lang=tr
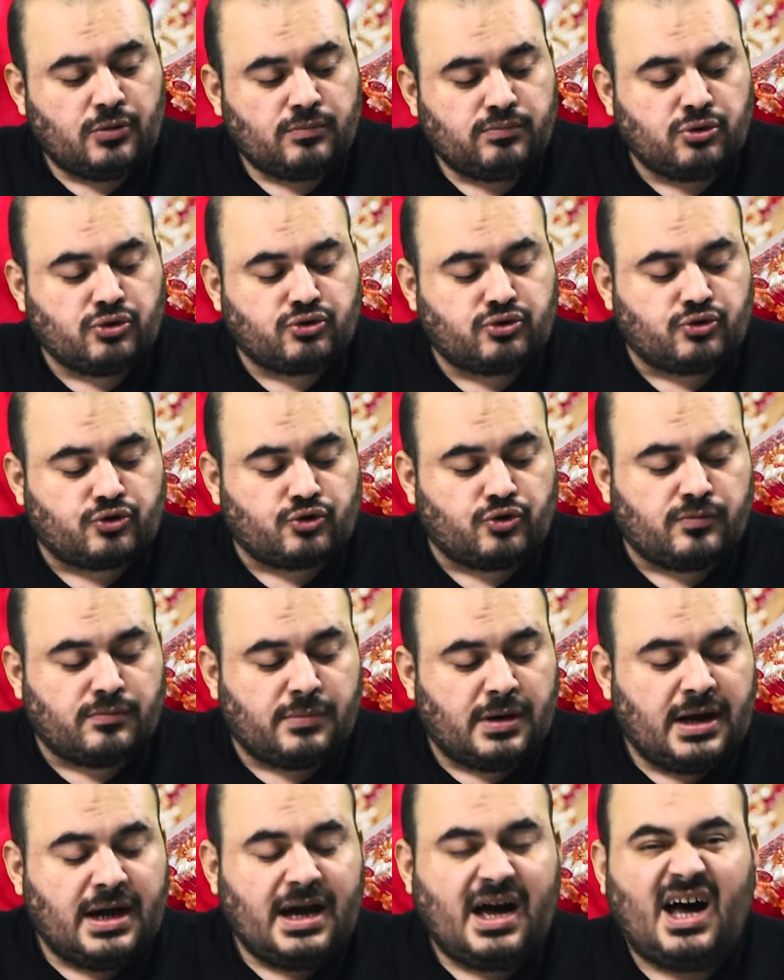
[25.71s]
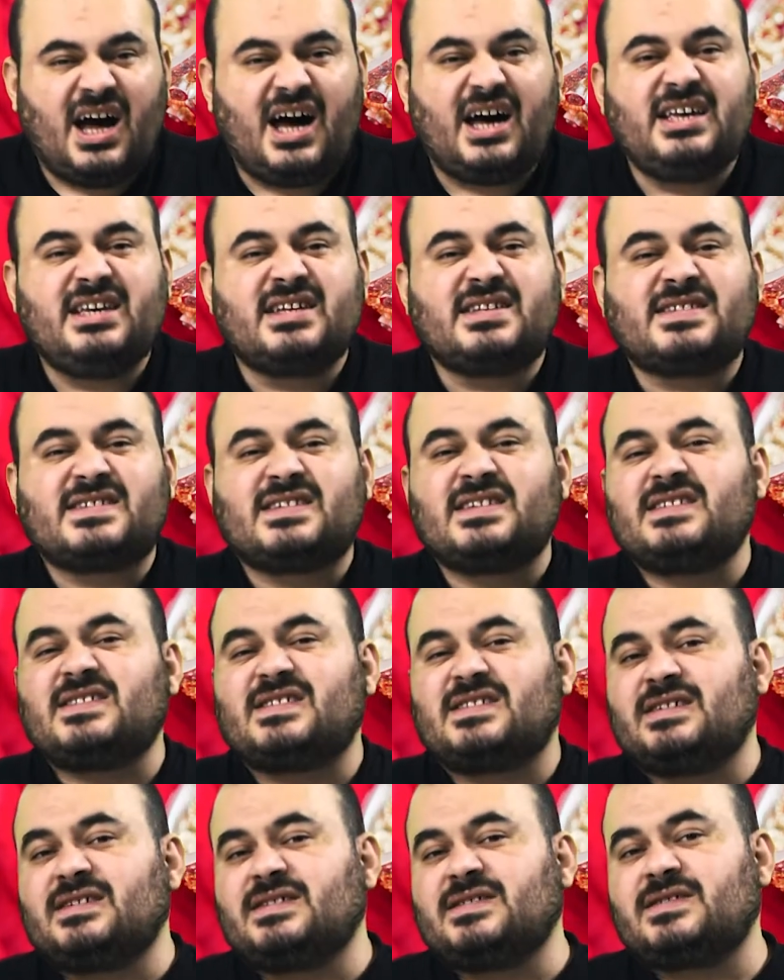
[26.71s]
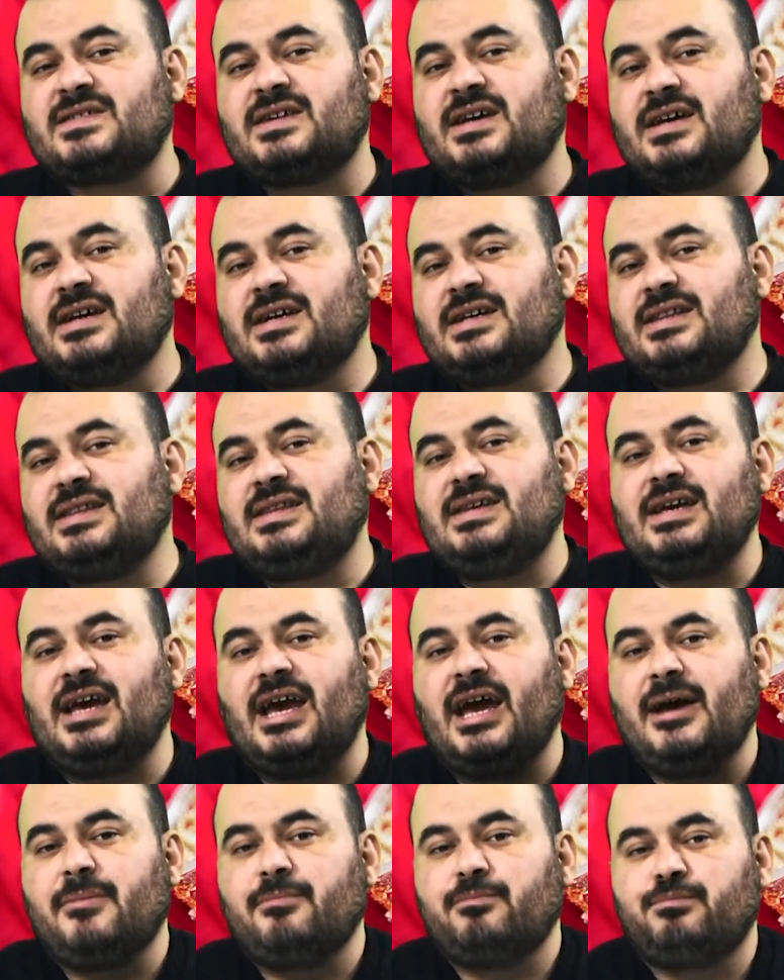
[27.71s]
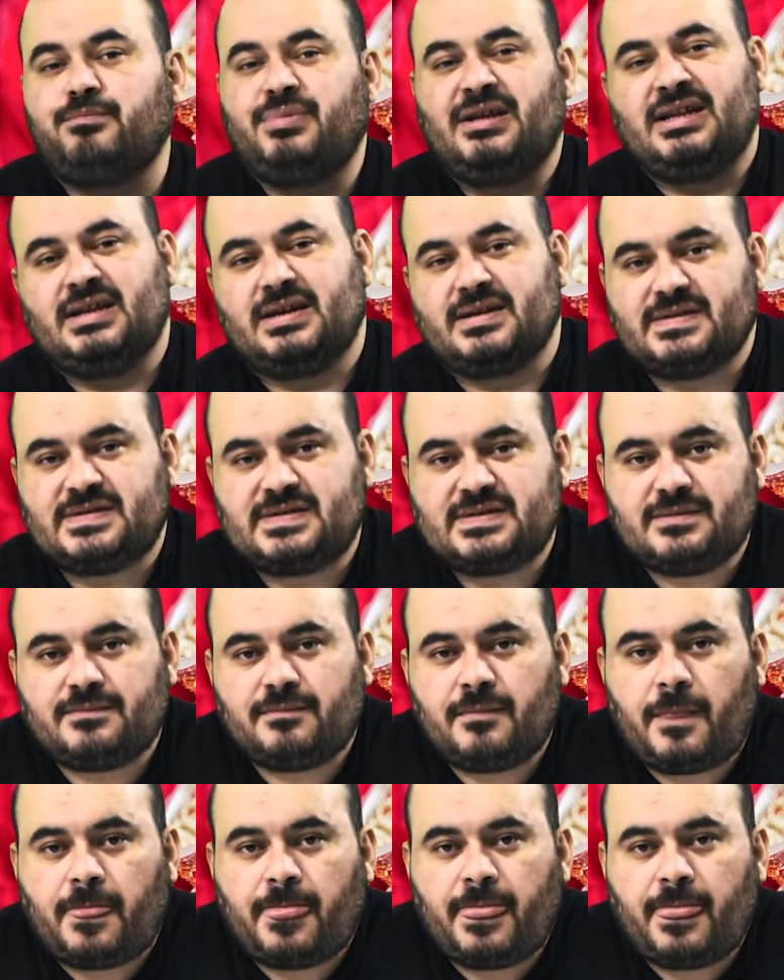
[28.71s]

bu durum hayırsızdır diyebiliriz